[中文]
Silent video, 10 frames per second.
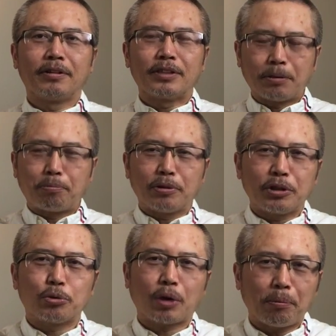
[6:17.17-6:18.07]
这不
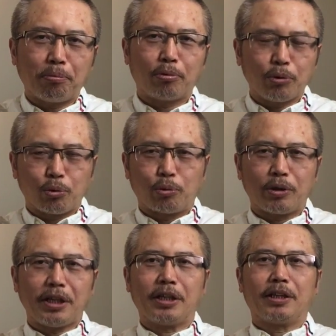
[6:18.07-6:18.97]
是川普努
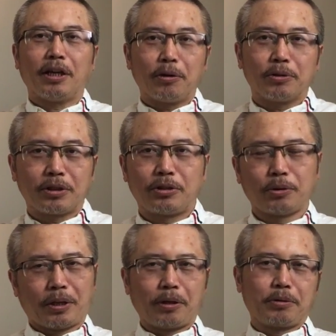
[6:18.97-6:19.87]
力能够就
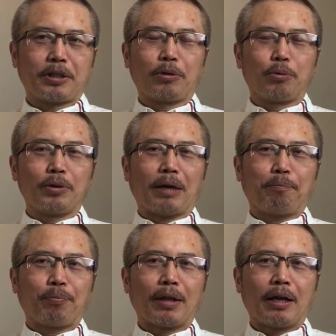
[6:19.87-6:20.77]
能够成功的，